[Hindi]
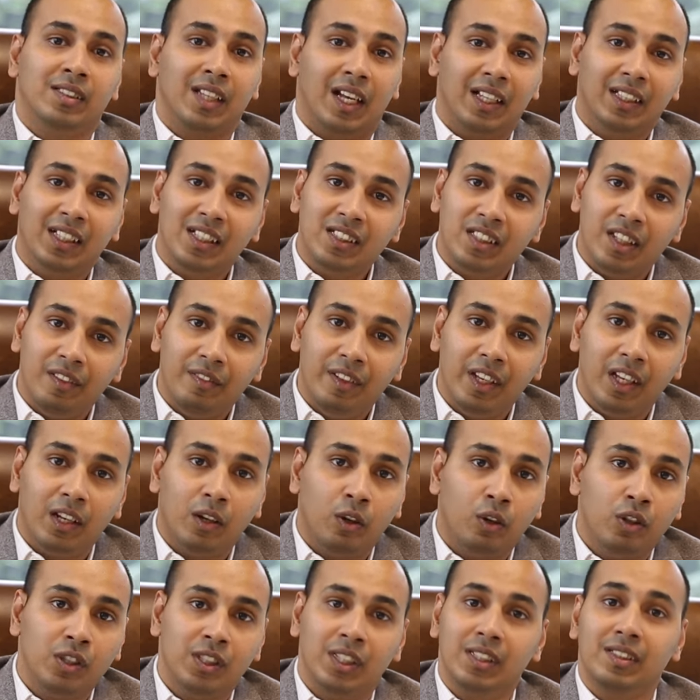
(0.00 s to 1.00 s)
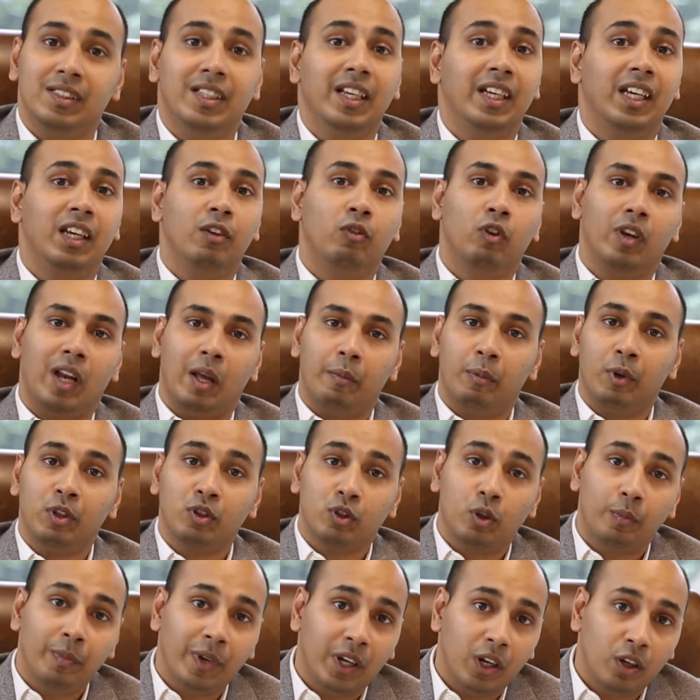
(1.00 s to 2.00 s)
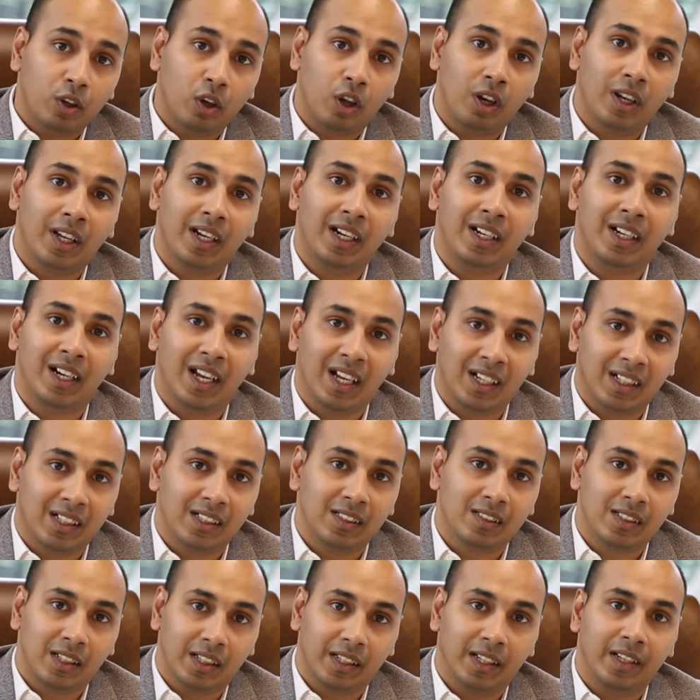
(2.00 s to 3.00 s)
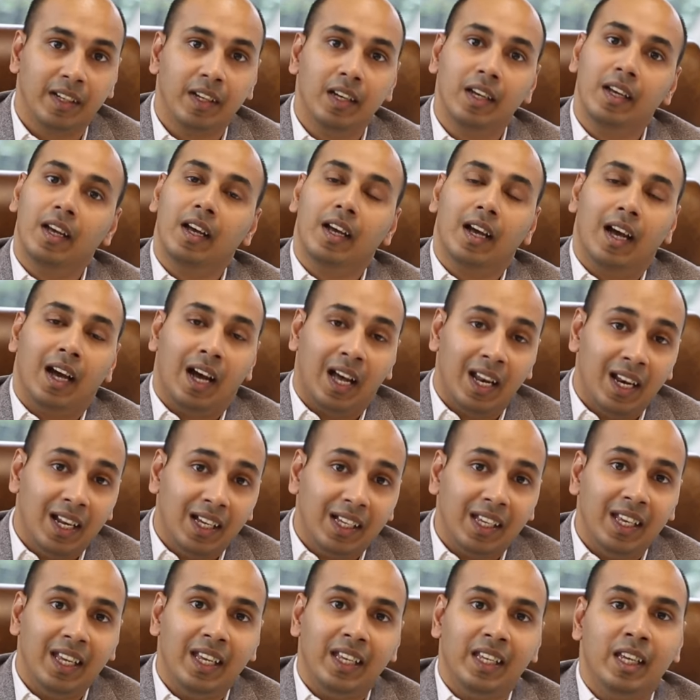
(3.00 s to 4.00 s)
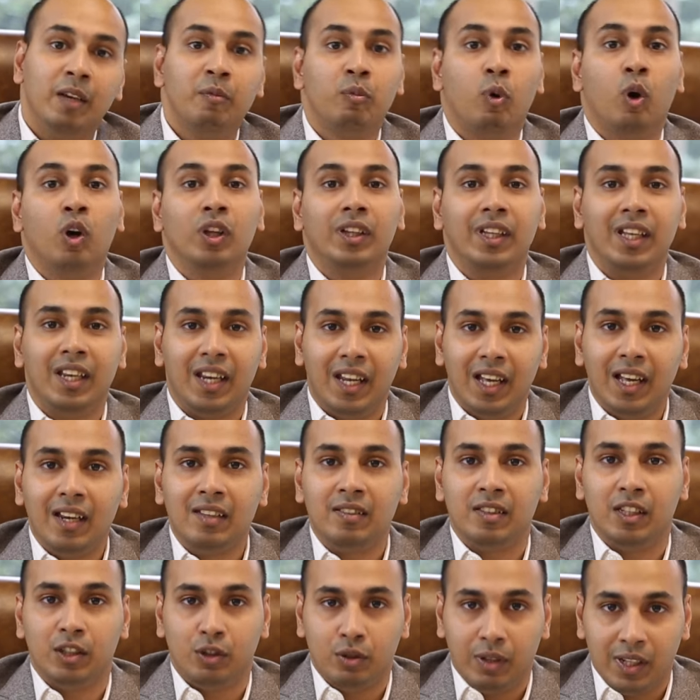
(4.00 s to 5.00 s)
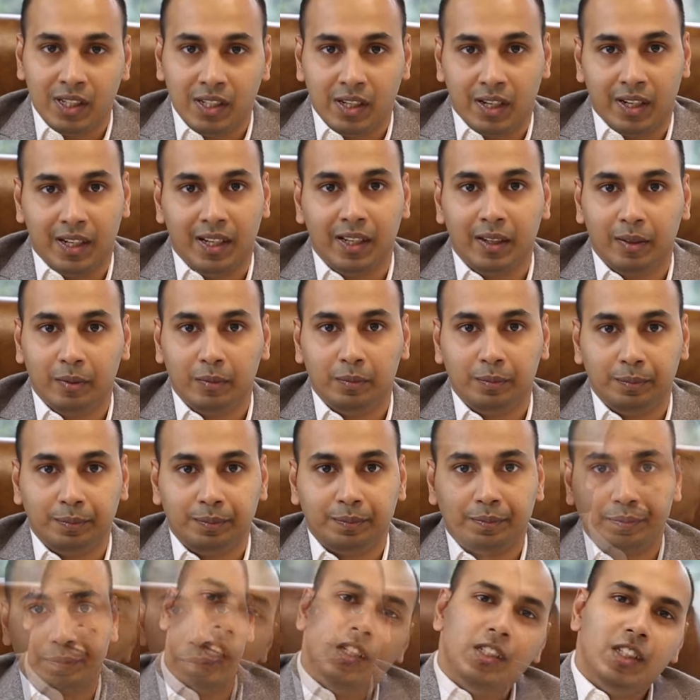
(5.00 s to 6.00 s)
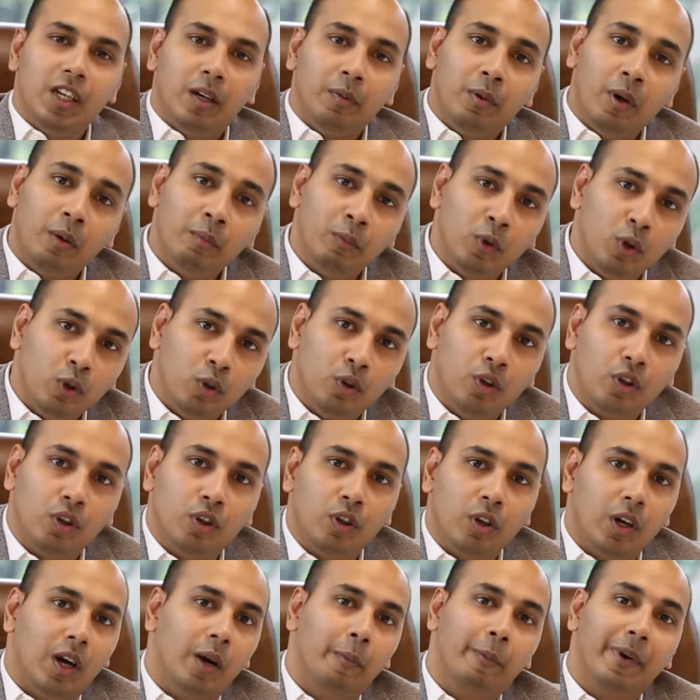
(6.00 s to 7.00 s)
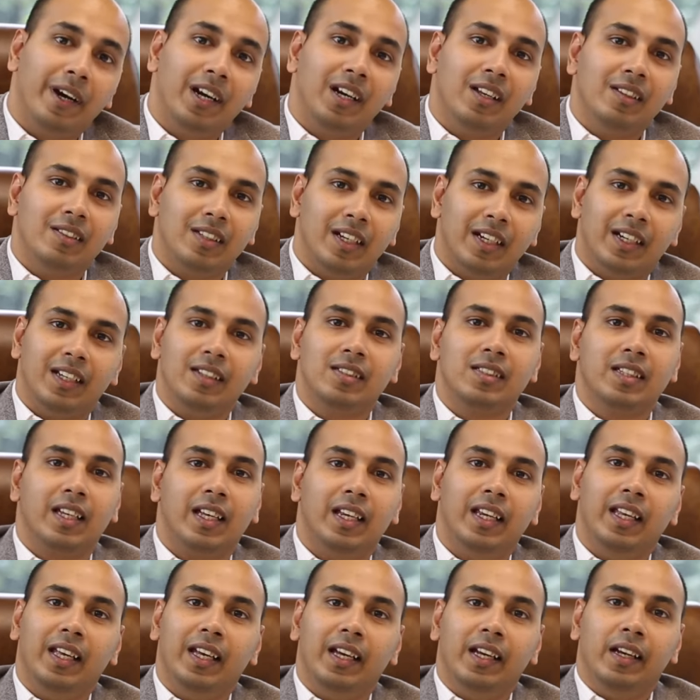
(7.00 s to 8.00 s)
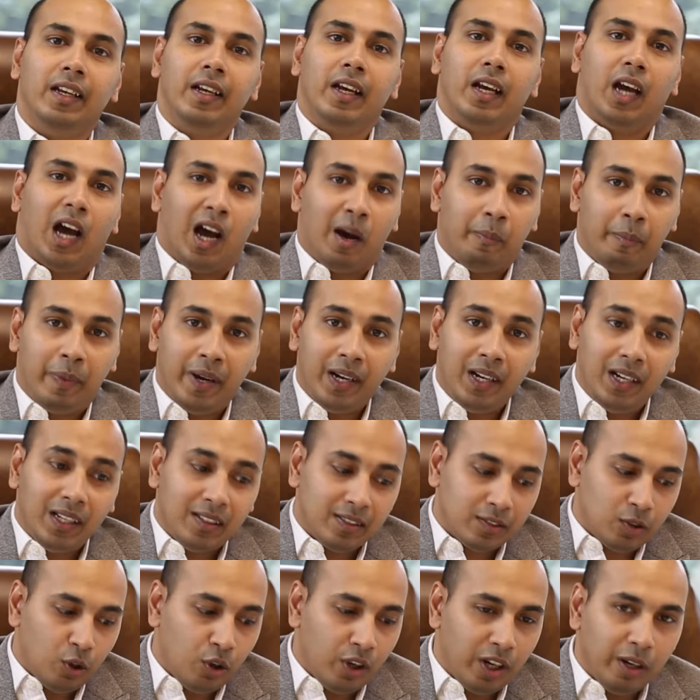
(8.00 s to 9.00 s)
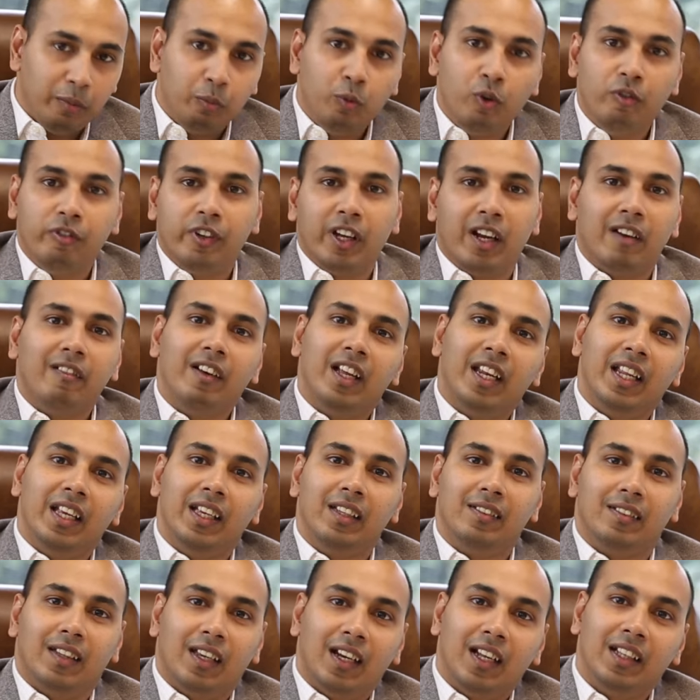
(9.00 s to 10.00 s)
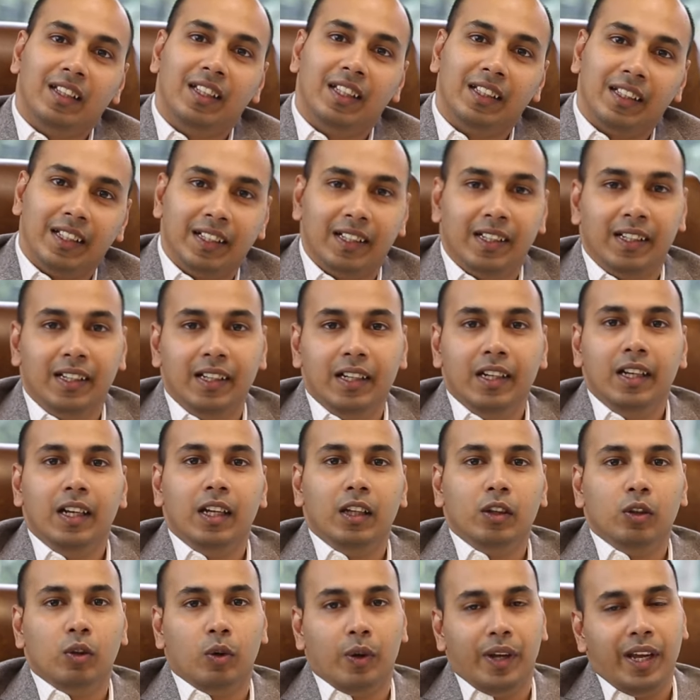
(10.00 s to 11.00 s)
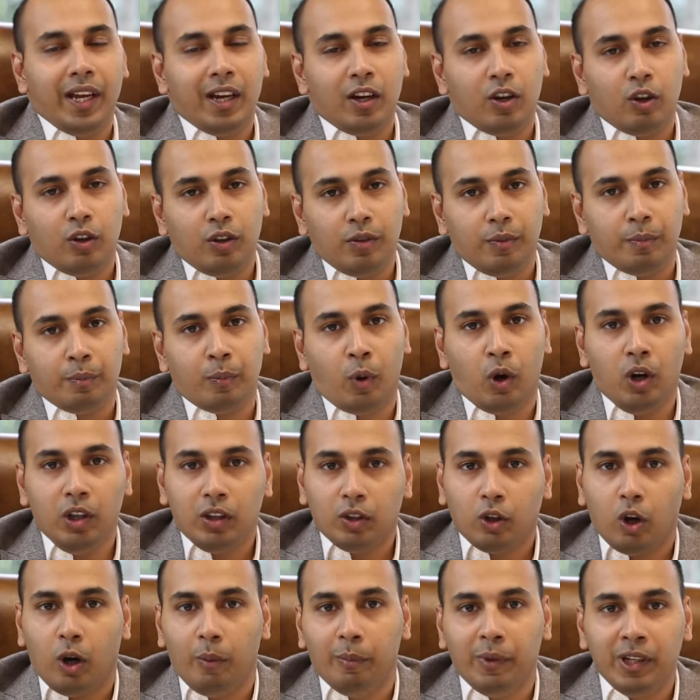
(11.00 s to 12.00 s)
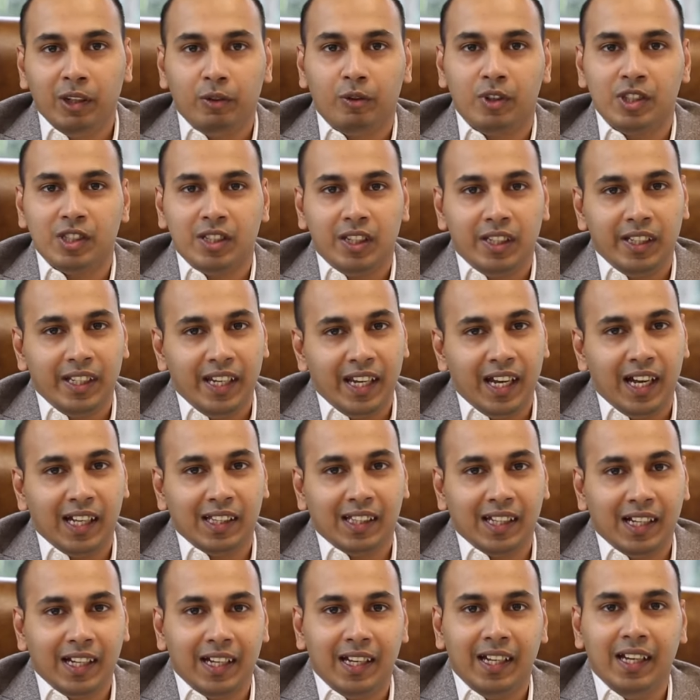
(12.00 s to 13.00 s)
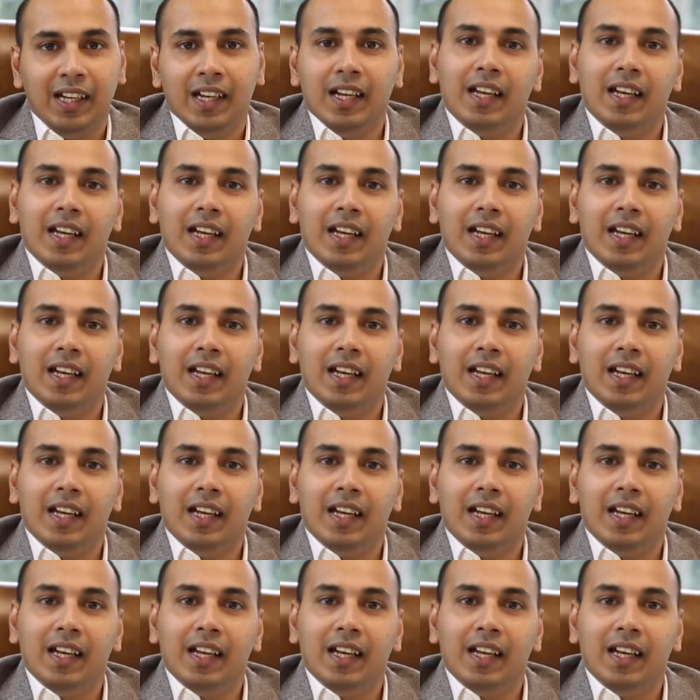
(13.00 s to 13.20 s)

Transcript: ज़्यादा सीवियर हो जिससे कि वो लेप्रोस्कोपी को टॉलरेट ना कर सके हालांकि ये बहुत ही रेयर सिचुएशन है जब हम लोगों को अपेंडिसाइटिस के लिए अपेंडिक्स को रिमूव करवाने की सलाह देते हैं तो एक बहुत कॉमन क्वेश्चन ये आता है